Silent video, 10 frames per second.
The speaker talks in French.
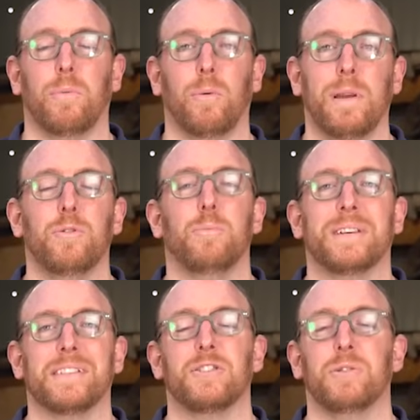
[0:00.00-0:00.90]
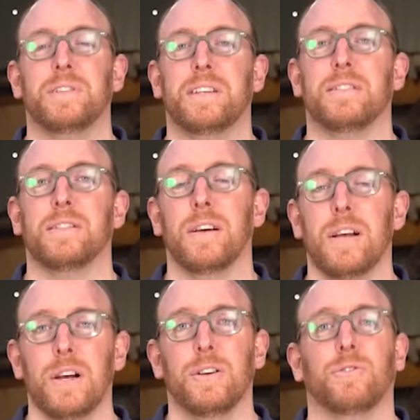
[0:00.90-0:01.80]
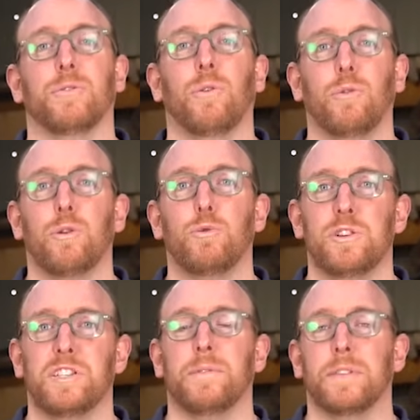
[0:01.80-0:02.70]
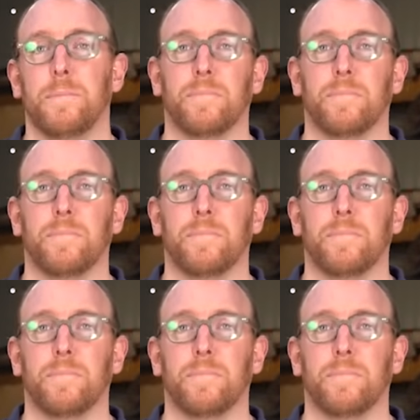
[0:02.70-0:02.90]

problème de passage de vitesse sur une Renault Quick Shift,